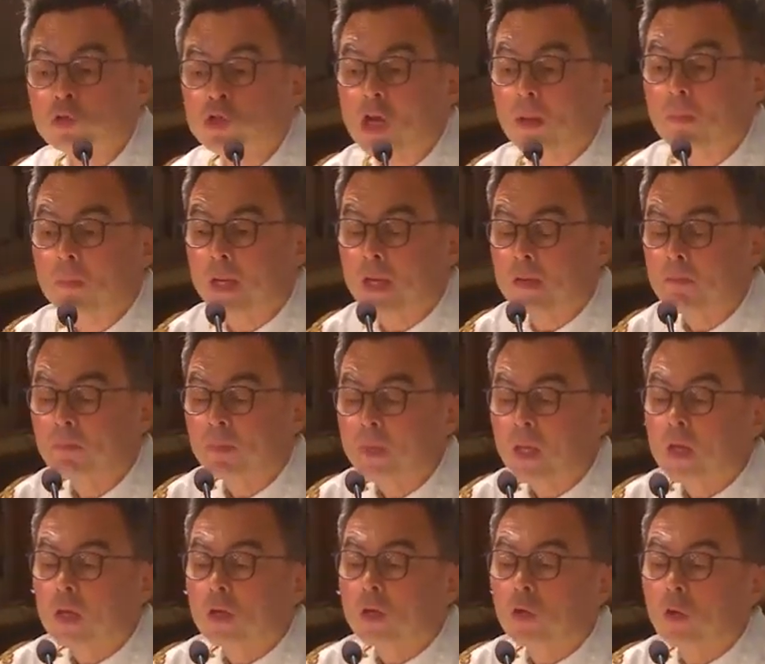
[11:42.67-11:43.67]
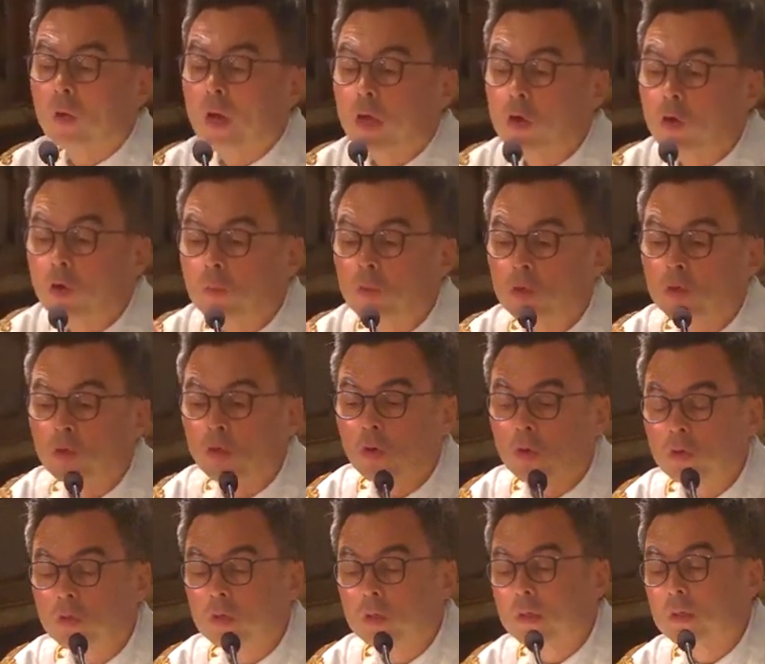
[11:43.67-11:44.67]
jamais que la
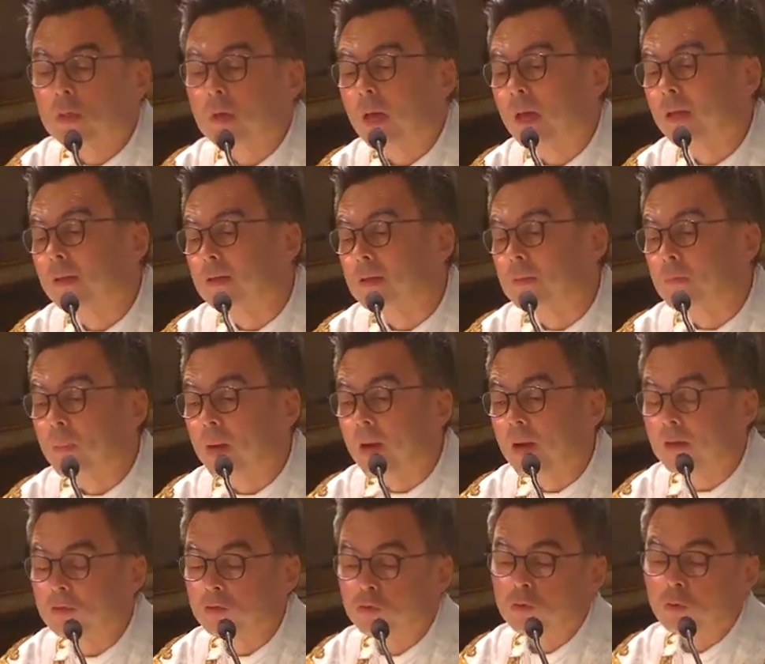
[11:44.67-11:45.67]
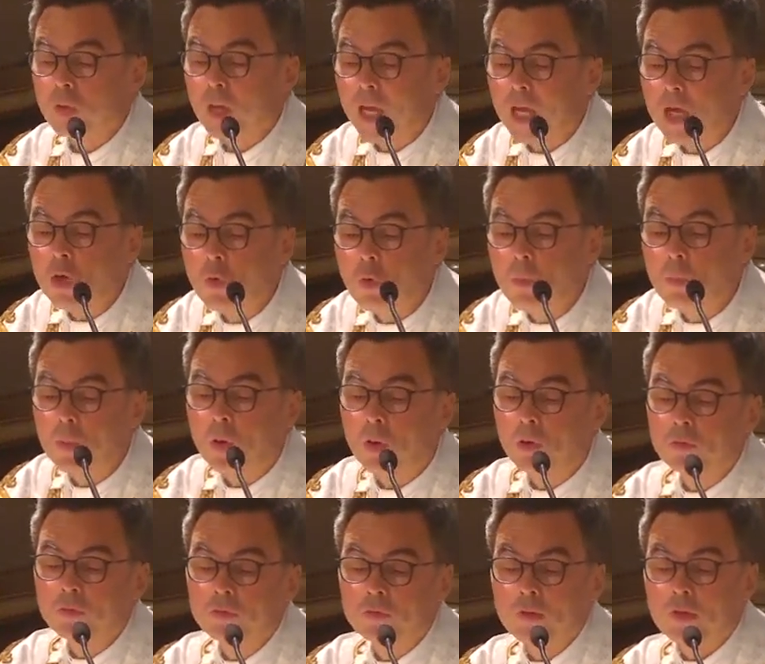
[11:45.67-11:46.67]
communion hein, n'est pas une
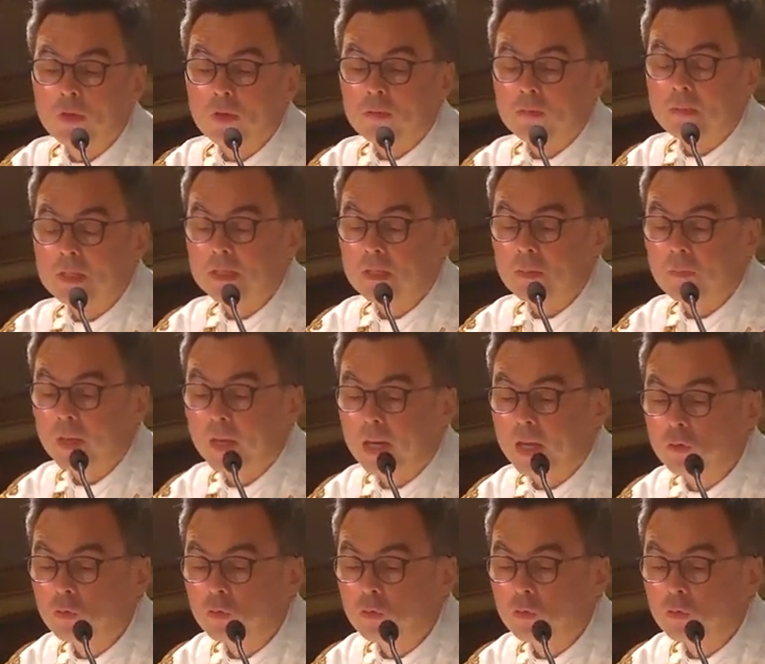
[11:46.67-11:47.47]
récompense, mais c'est bien la